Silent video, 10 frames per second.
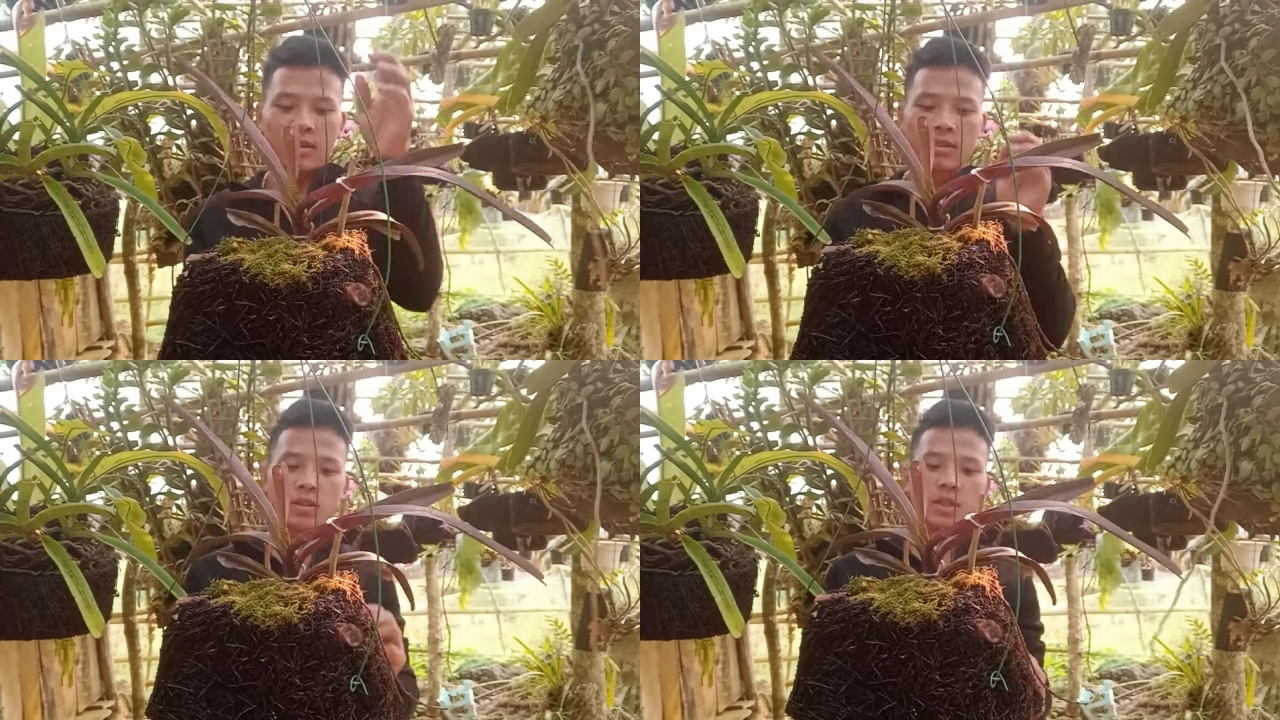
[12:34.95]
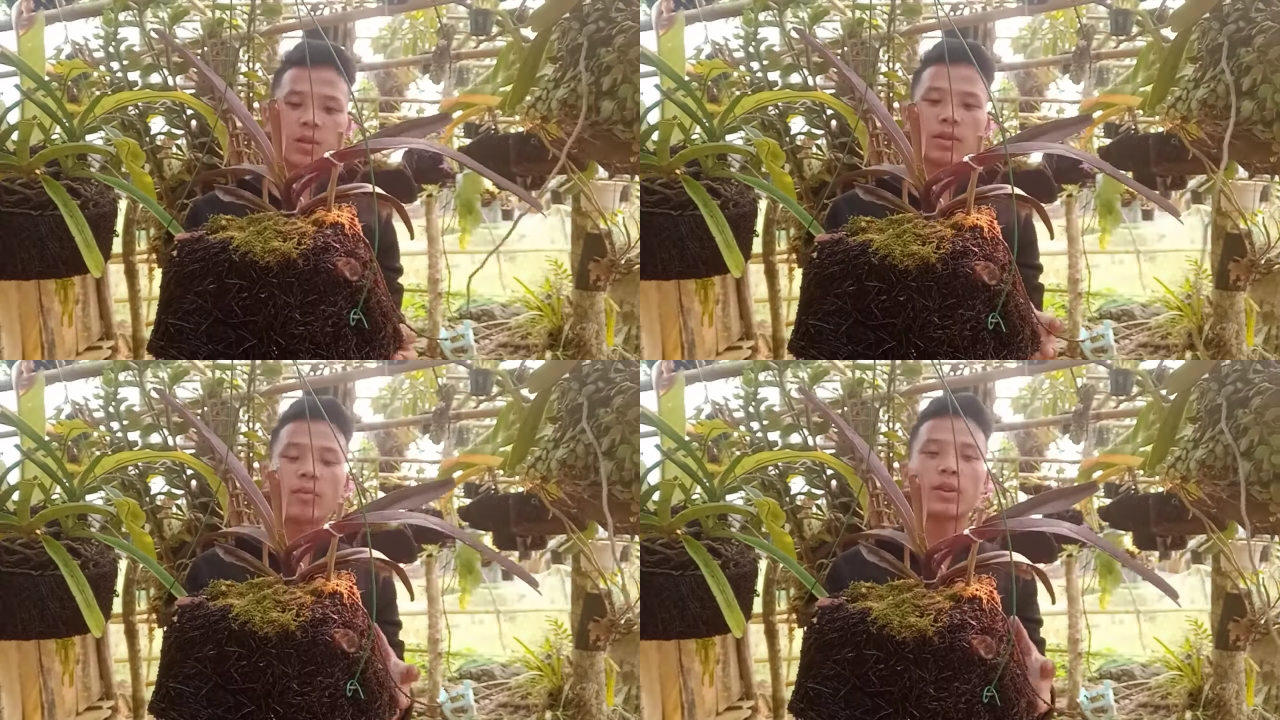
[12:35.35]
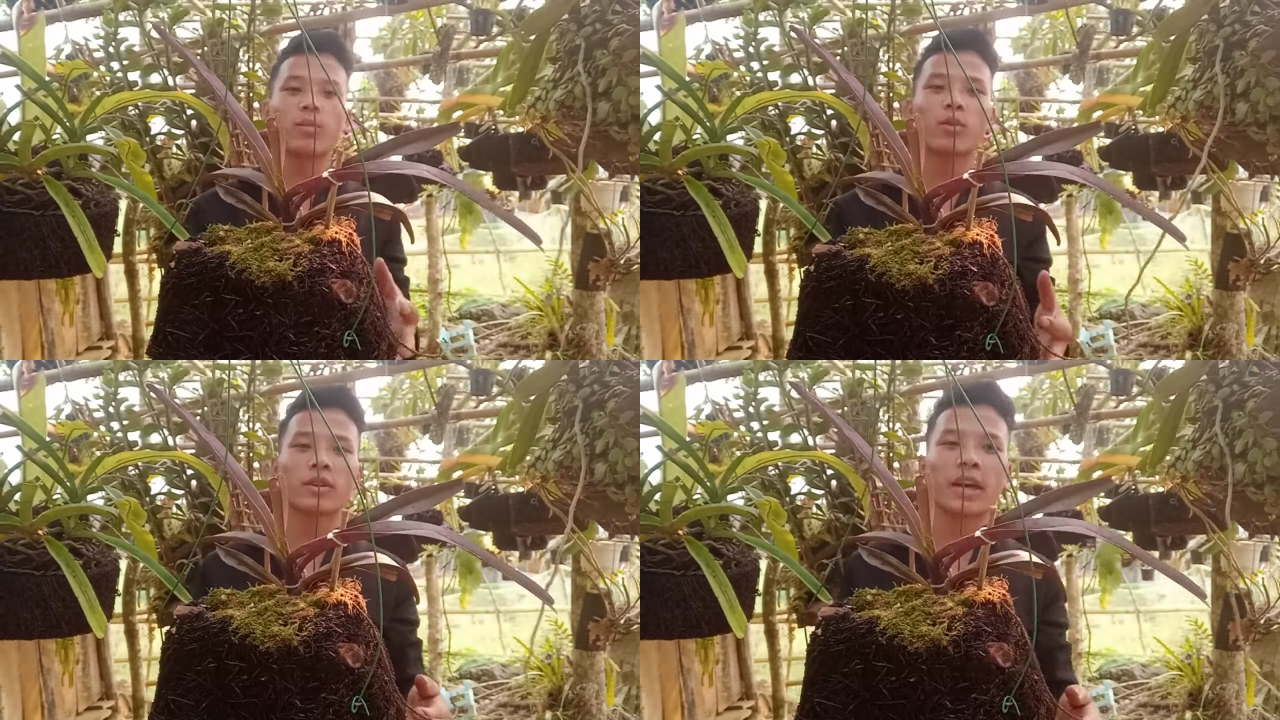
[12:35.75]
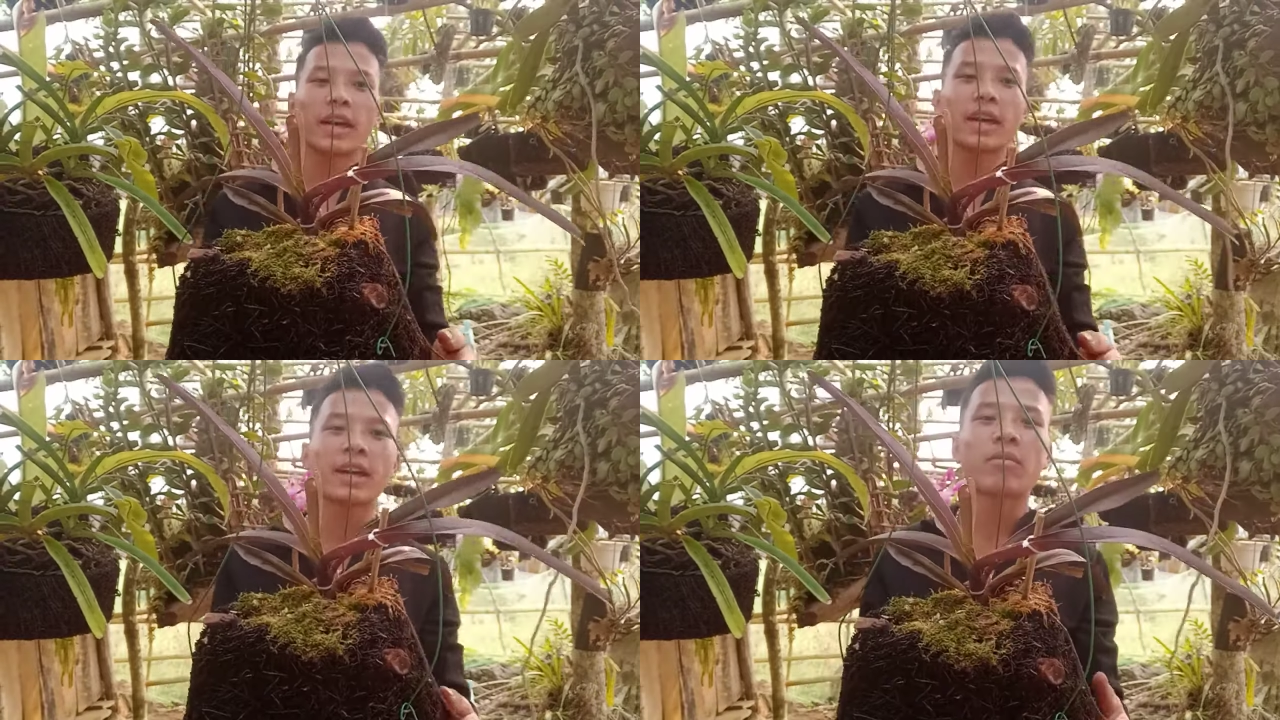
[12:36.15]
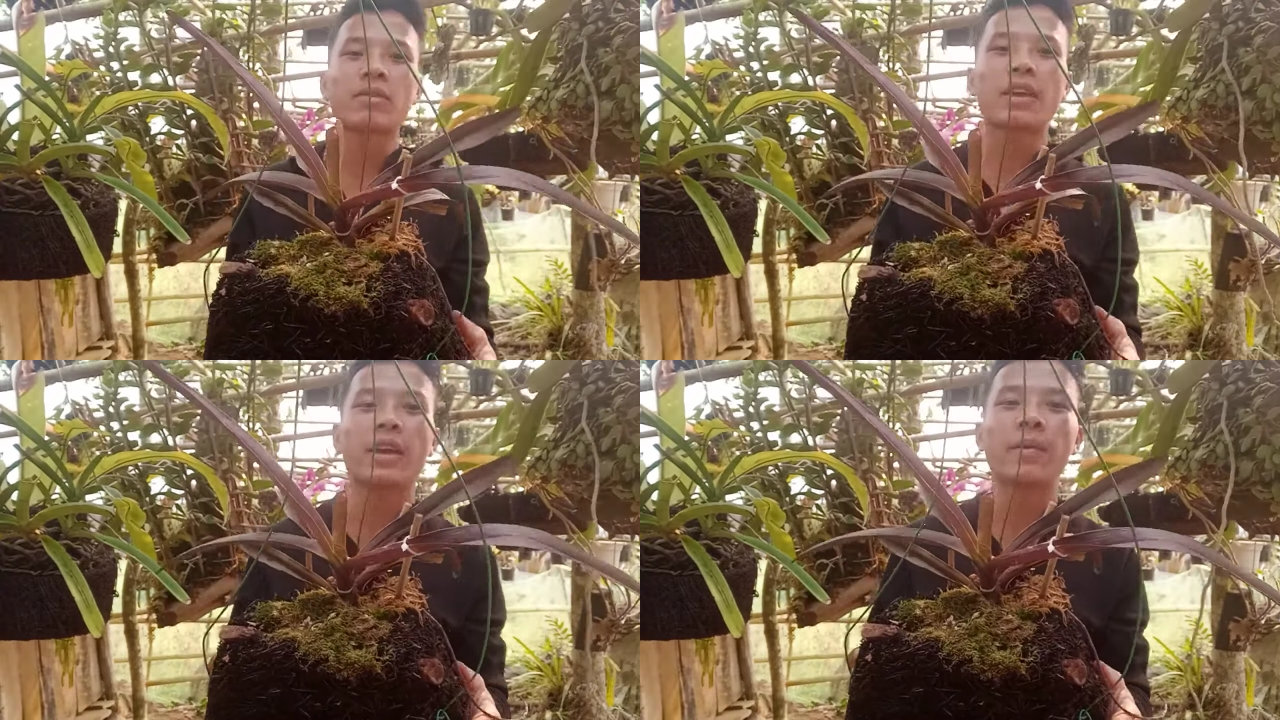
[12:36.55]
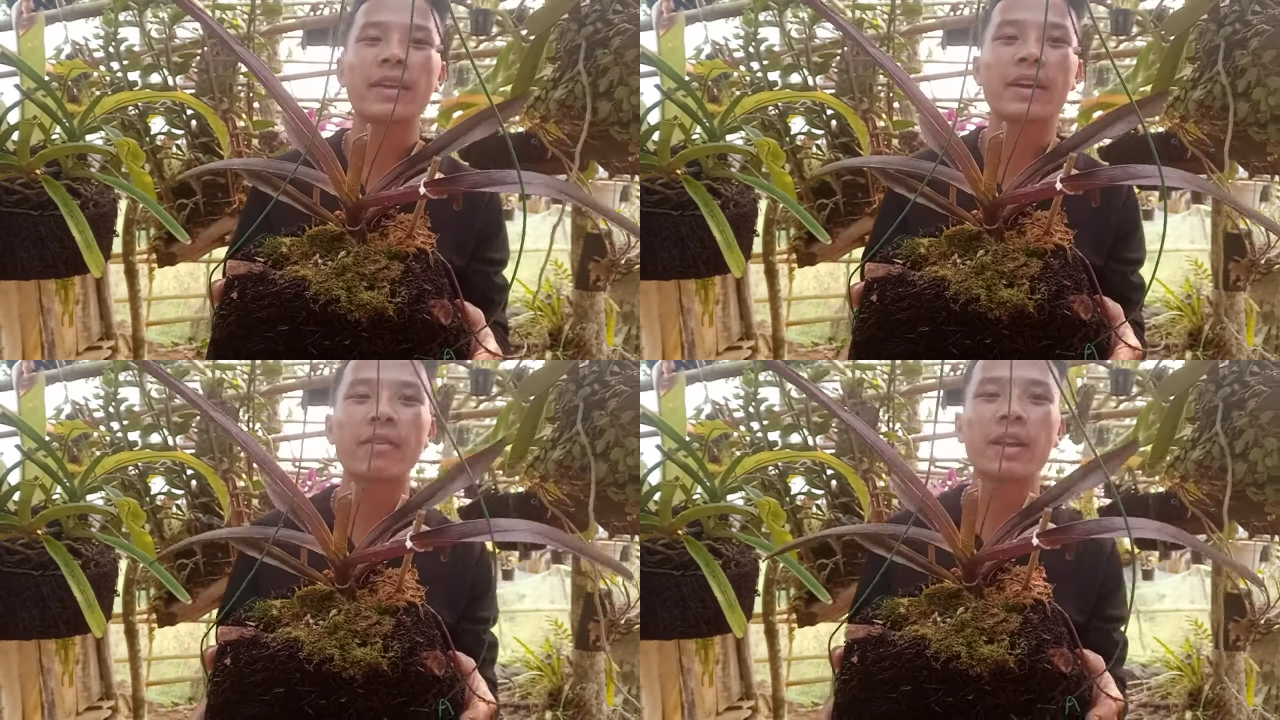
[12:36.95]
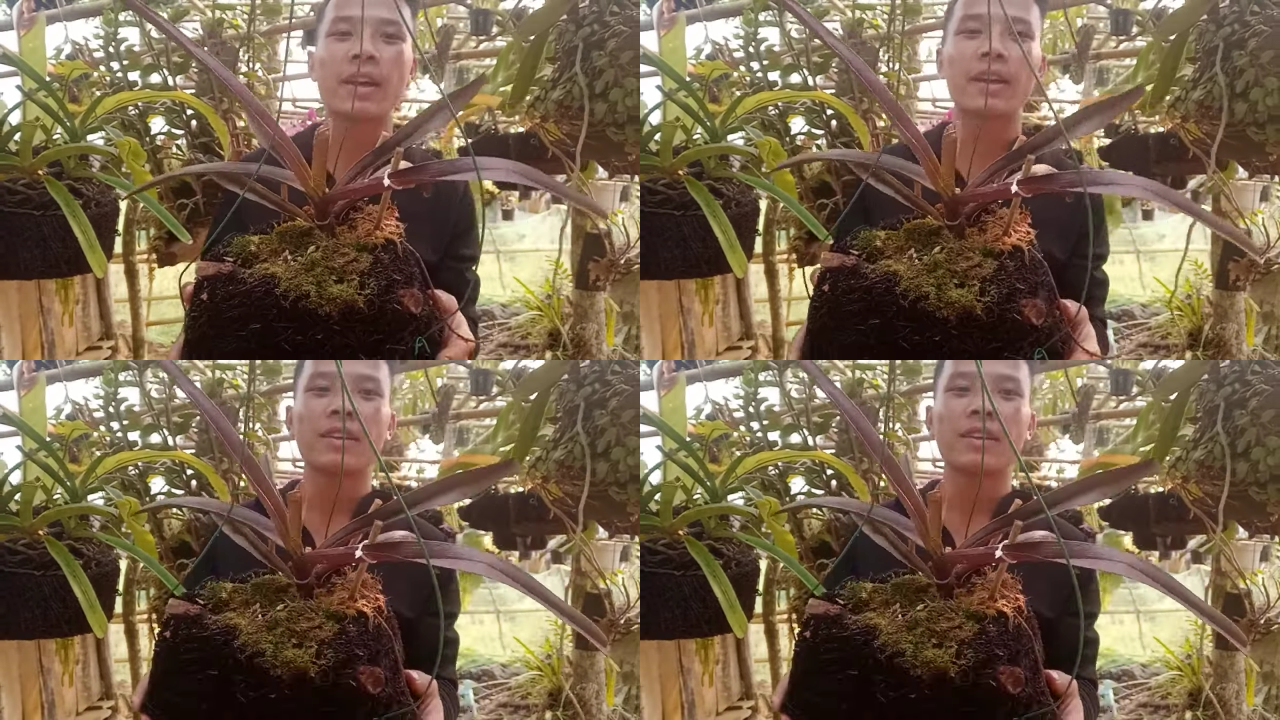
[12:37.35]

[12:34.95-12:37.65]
siêu tầm được một cây cáo tím này các bác này.